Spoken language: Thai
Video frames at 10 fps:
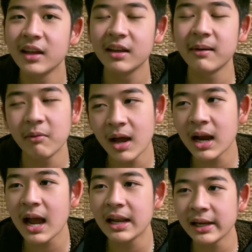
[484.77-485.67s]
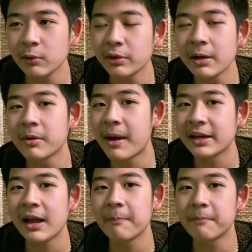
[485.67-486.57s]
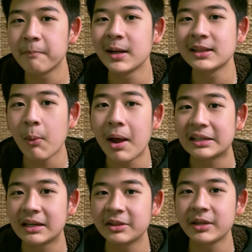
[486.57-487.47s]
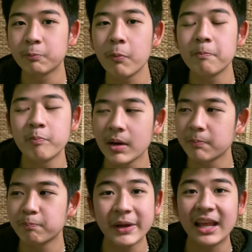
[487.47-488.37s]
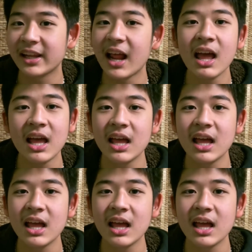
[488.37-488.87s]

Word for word: เห็นไหมว่าการเล่นลูกเล่นประมาณเนี้ยมันตวัดกันเสร็จปุ๊บมันเปลี่ยนเลยนะ